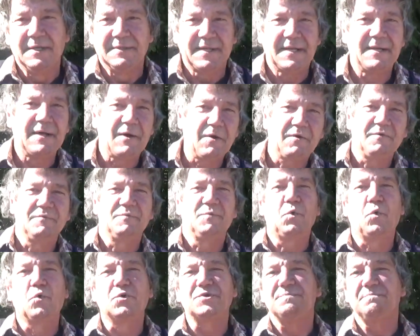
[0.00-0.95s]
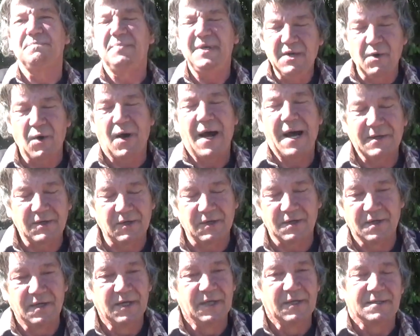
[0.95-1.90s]
Denn auch im großen
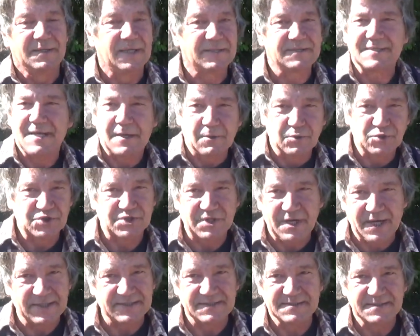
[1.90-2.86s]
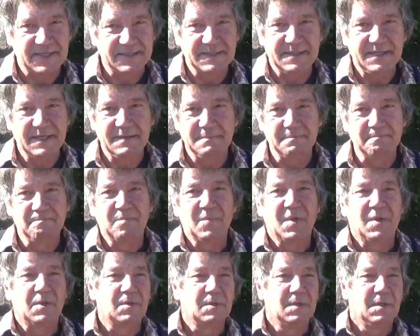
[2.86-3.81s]
Bioacker, da sind auch Straßen daneben,
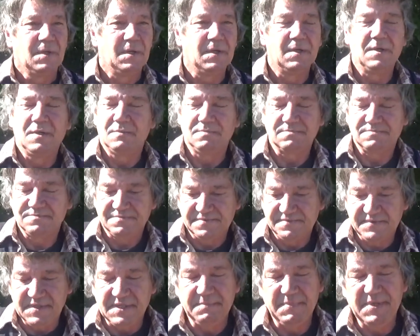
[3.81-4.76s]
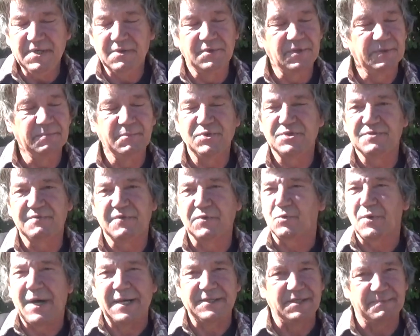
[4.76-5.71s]
äh, viel Biogemüse wird
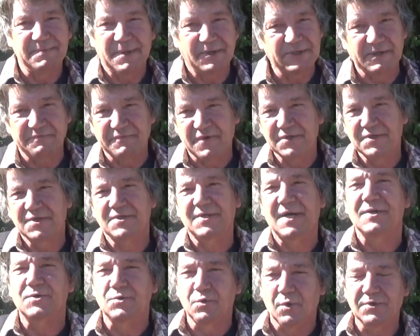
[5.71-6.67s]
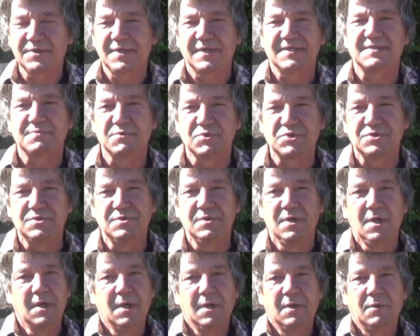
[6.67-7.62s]
auch angebaut, da fahren die Traktoren dazwischen
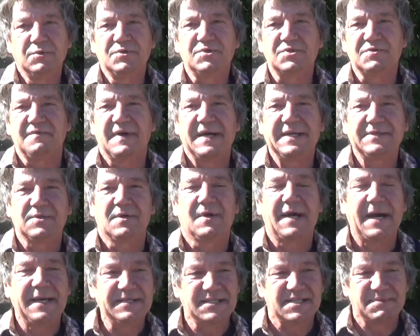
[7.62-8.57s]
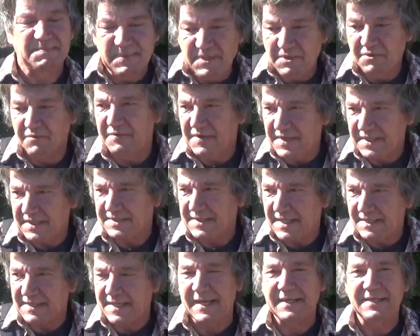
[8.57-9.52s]
und so weiter. Reines Bio wäre
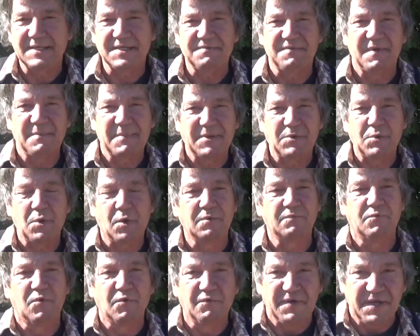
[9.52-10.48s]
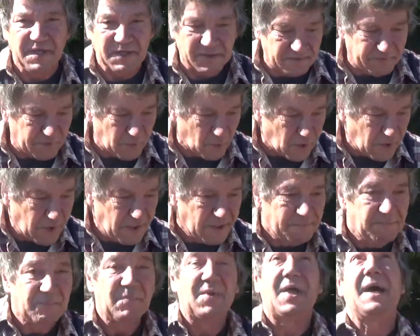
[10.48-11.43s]
dann eigentlich, wenn man irgendwo wäre, wo
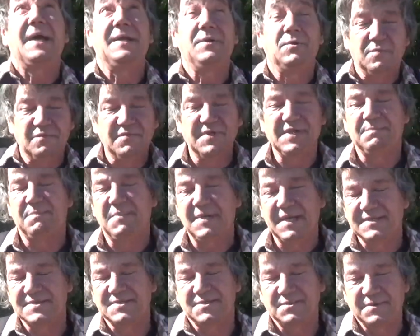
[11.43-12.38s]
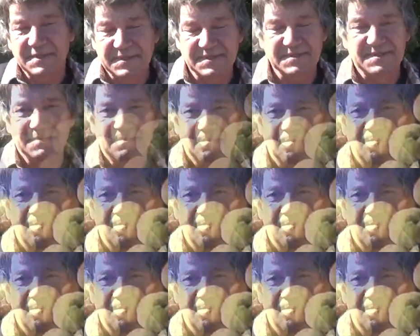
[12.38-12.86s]
keine Umweltbelastung ist.